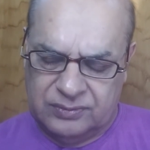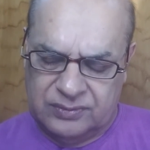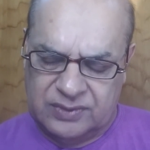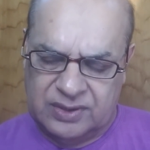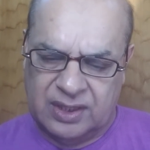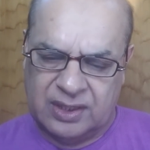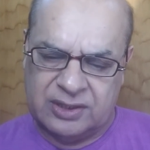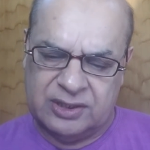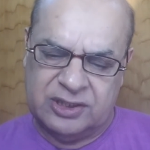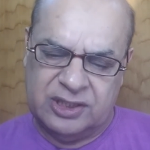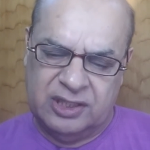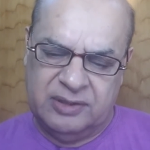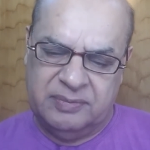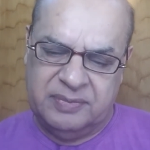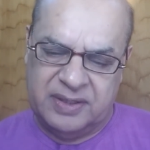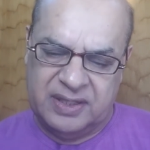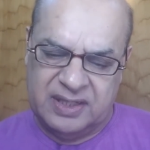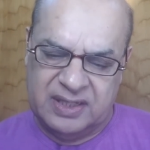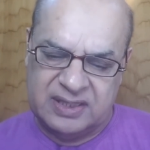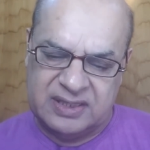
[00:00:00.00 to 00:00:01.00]
तकजीब
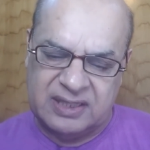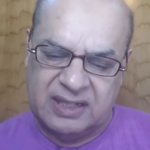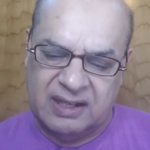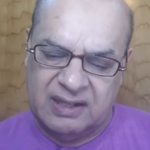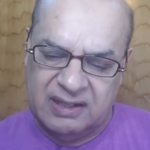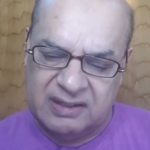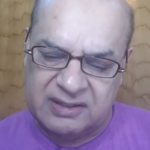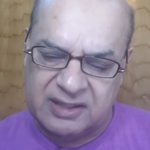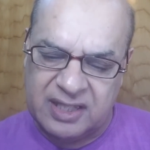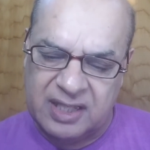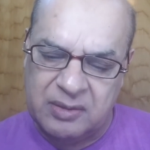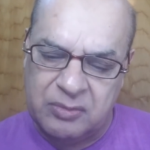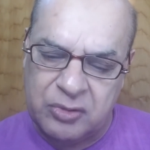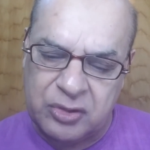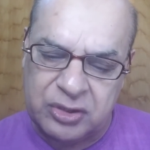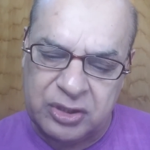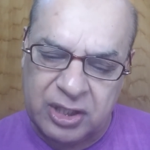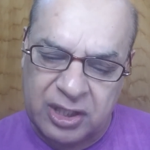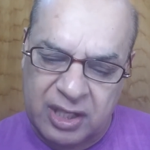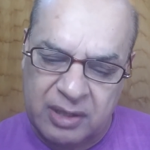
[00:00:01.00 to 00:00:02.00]
रसालत की
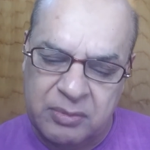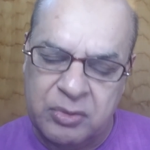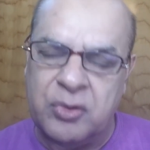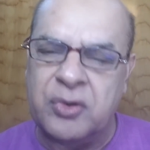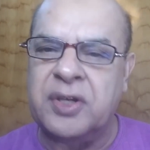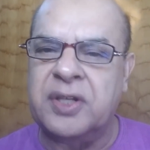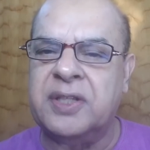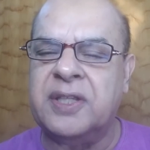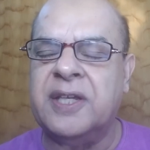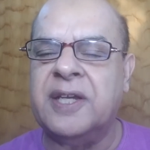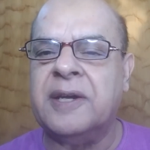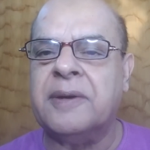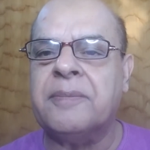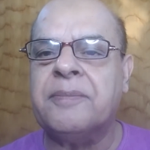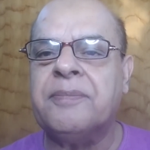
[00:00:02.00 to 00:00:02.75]
मरतकब हुई थी